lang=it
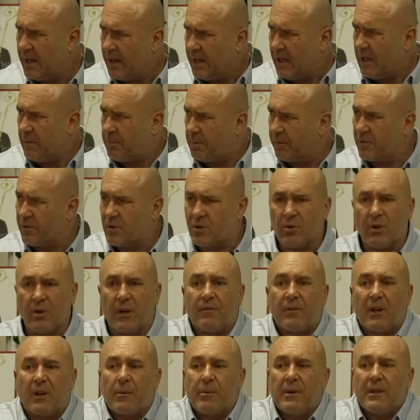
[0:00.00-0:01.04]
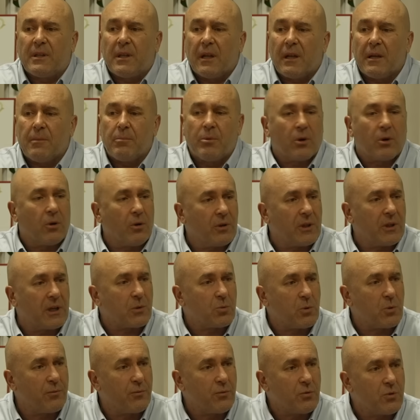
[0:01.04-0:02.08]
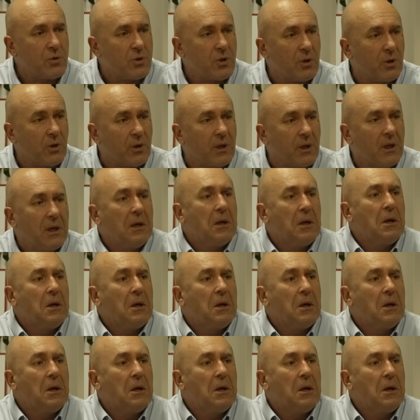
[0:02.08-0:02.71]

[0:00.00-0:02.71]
Il professore è veramente libero nella sua funzione,